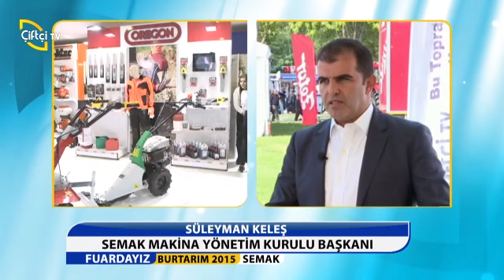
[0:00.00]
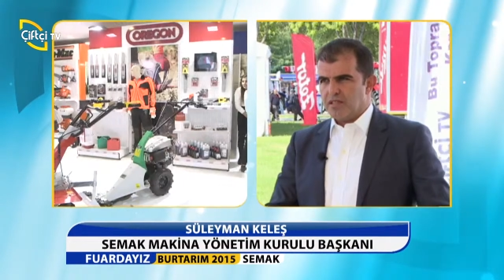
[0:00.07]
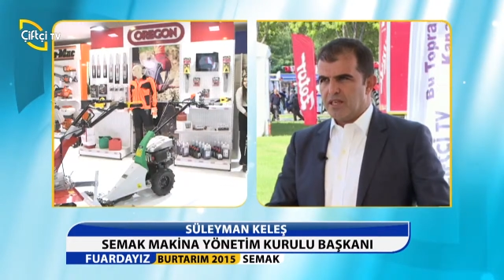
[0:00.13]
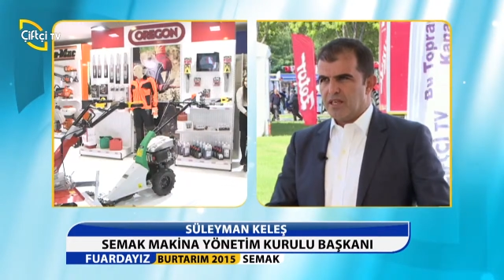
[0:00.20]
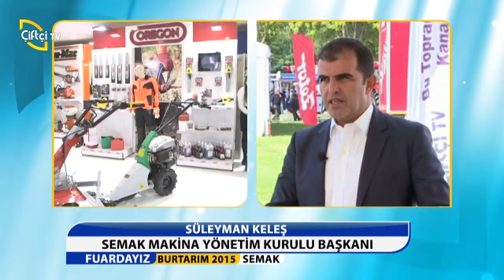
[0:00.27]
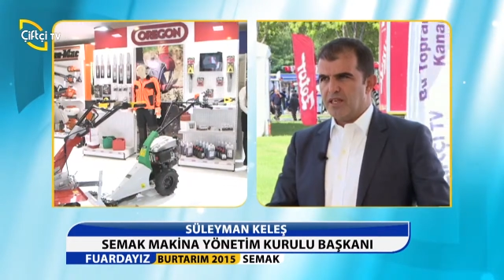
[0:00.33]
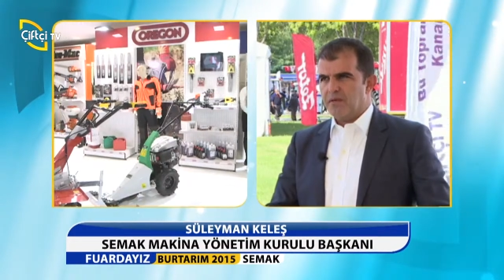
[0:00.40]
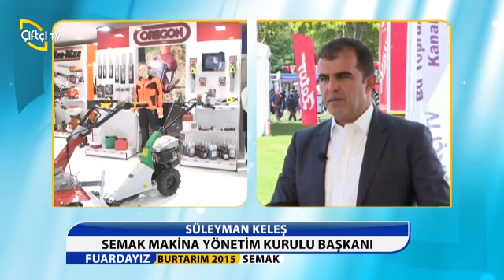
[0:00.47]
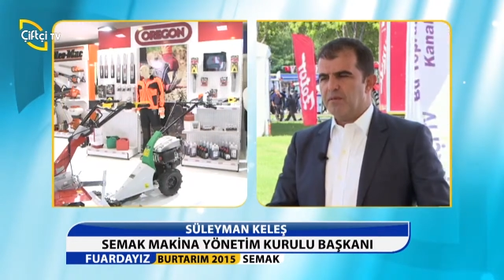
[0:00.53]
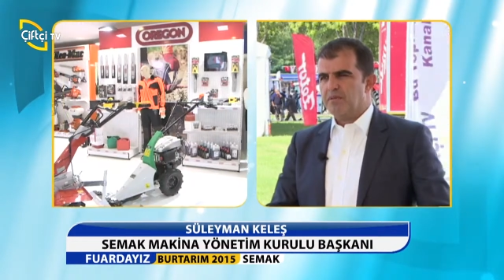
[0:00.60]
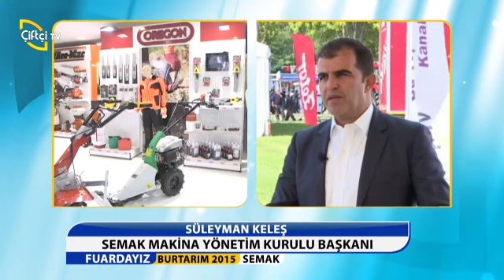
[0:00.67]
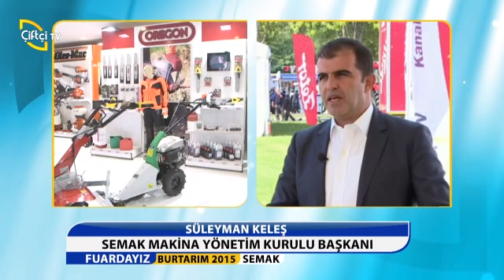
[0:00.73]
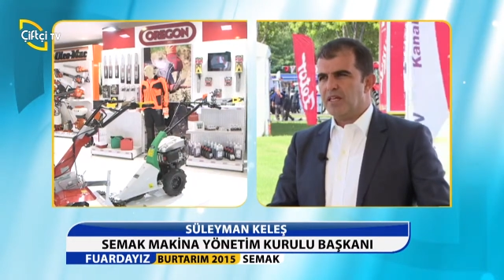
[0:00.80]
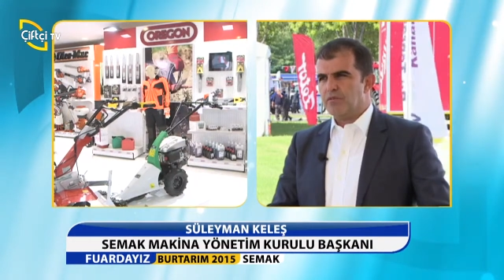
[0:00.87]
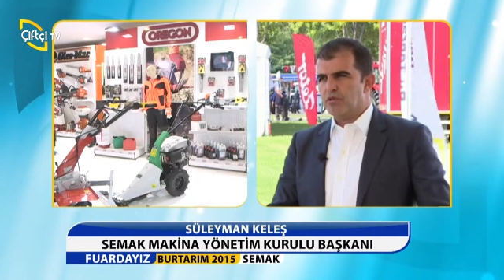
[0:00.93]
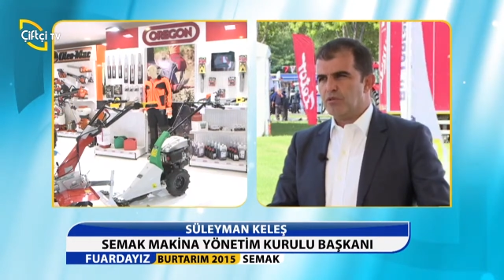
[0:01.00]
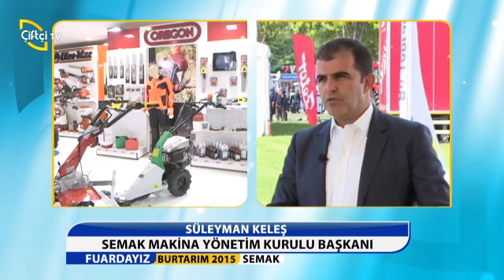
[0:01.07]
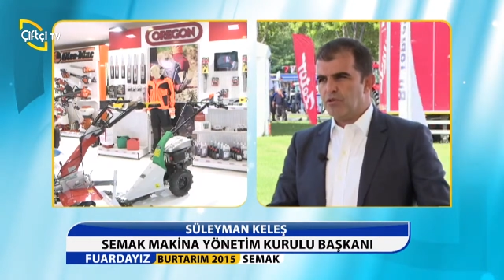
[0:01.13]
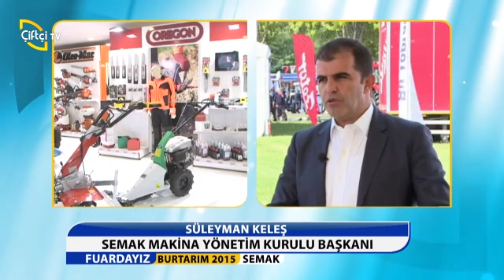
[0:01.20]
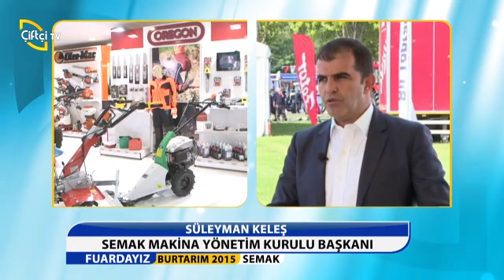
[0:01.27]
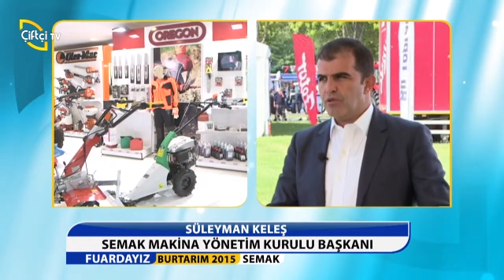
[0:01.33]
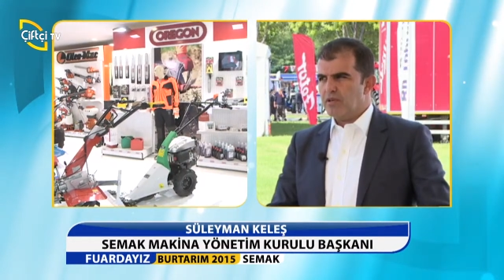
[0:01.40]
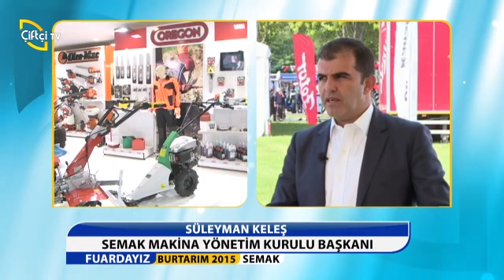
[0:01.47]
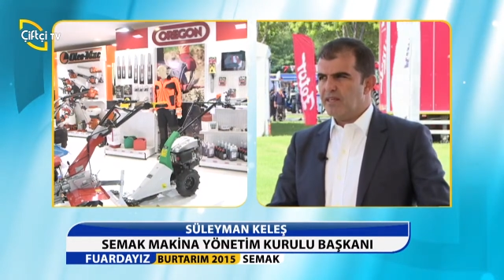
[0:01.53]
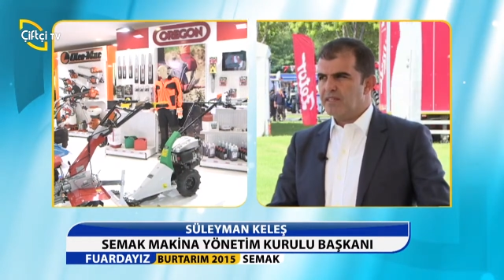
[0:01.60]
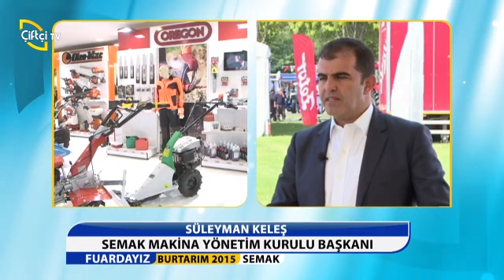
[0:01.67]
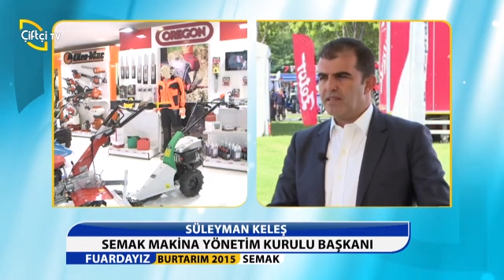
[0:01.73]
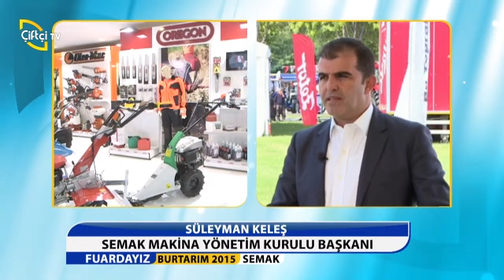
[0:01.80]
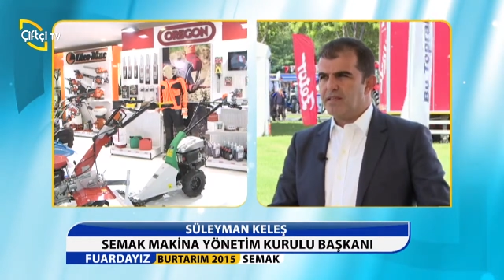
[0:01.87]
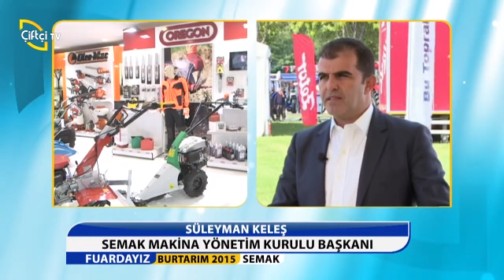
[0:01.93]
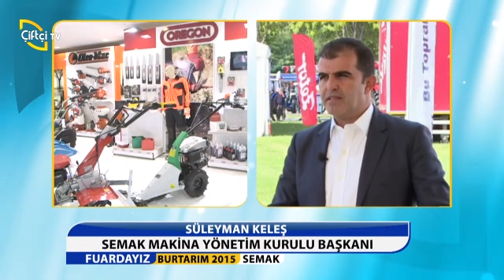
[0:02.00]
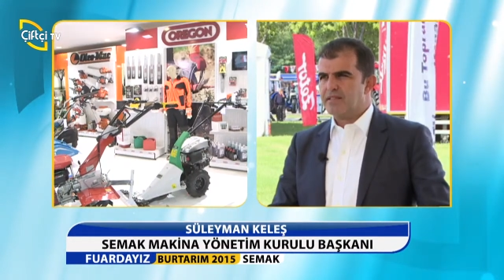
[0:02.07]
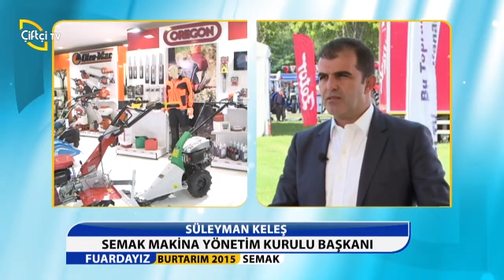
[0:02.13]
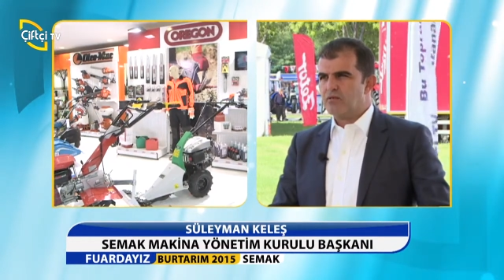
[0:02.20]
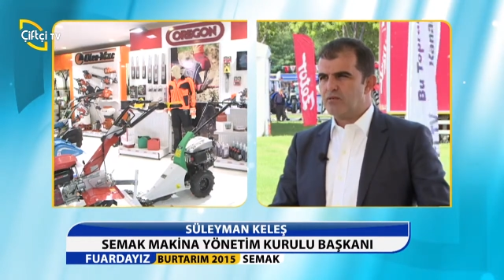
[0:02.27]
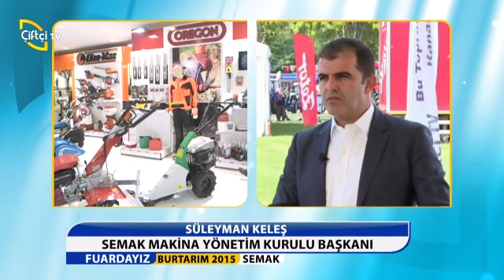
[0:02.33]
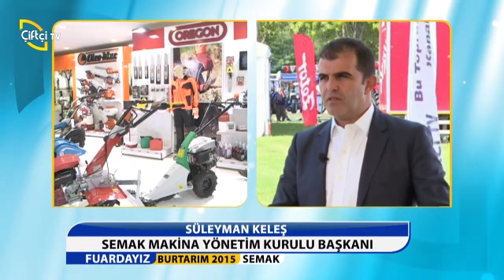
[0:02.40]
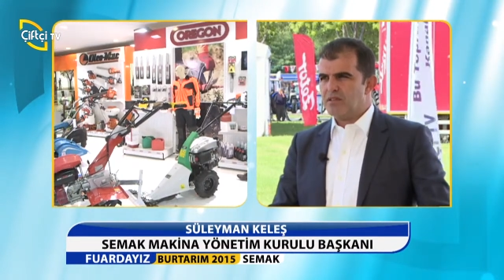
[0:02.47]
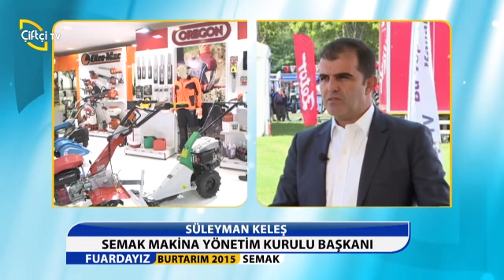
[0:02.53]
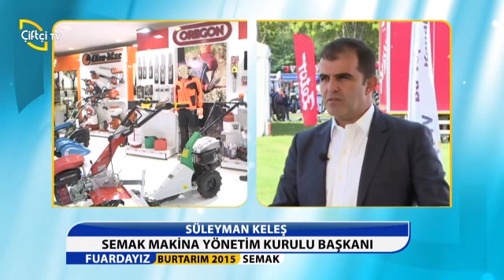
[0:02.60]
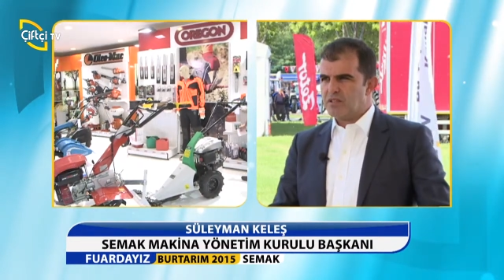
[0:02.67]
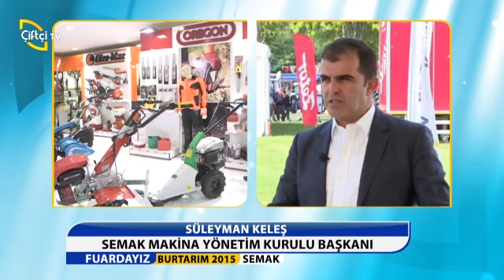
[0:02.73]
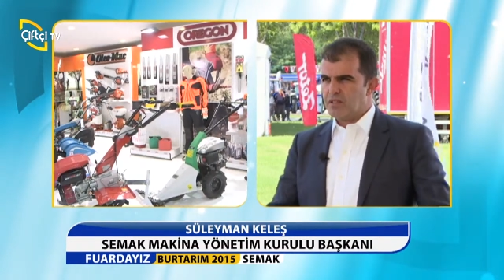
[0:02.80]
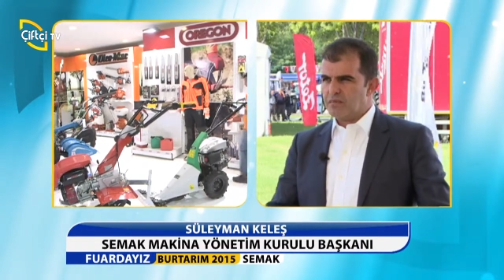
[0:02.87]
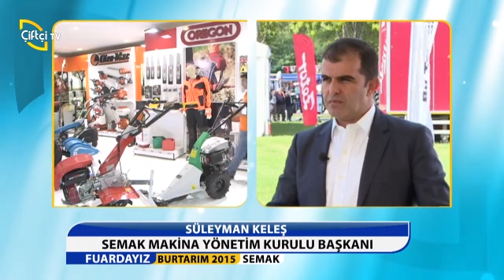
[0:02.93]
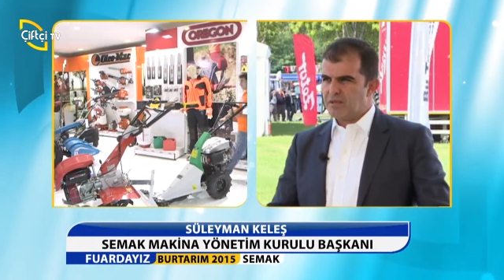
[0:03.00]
sergileme imkanımız oluyor. Eski klasik ürünlerimizi de